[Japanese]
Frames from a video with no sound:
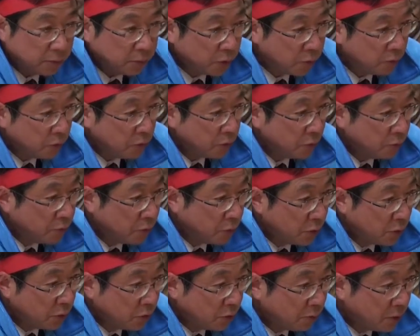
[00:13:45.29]
病
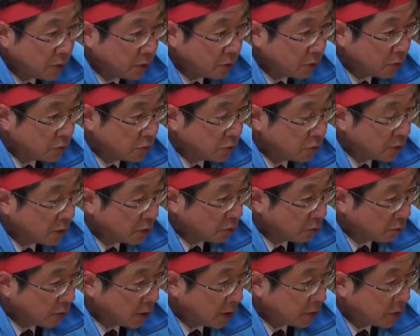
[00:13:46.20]
病院のベッド数だ
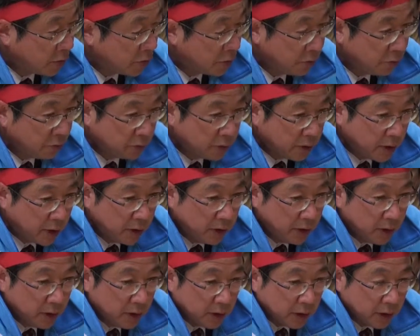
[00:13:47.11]
とか必要
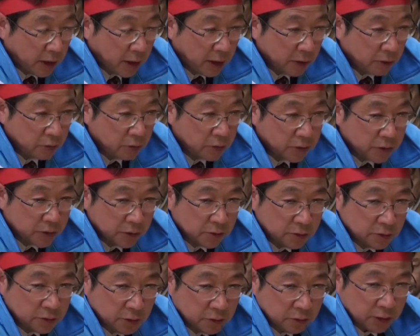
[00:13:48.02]
な介護施
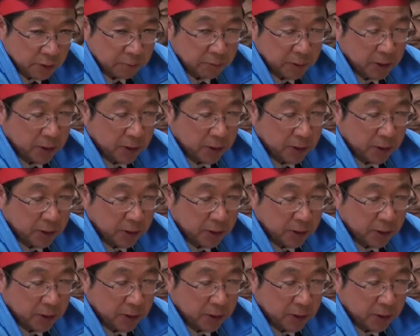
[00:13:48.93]
設ってやっ